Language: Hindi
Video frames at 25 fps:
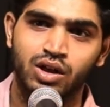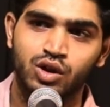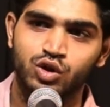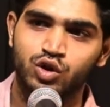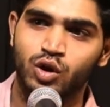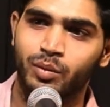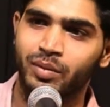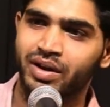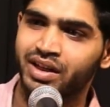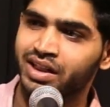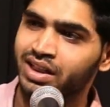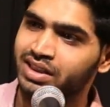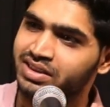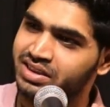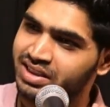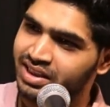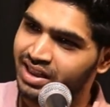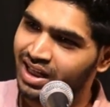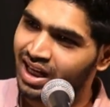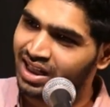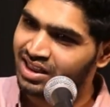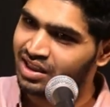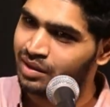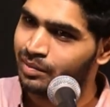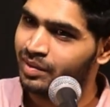तो हमारी अच्छी
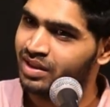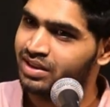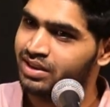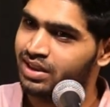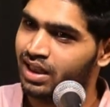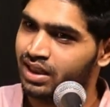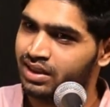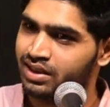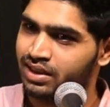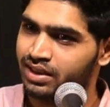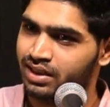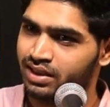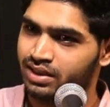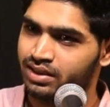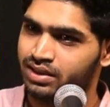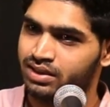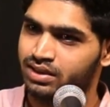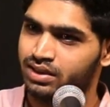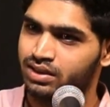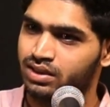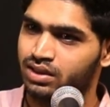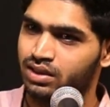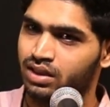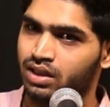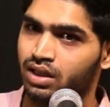यादें बन जाती
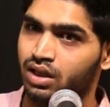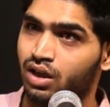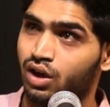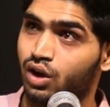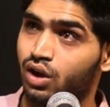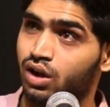हैं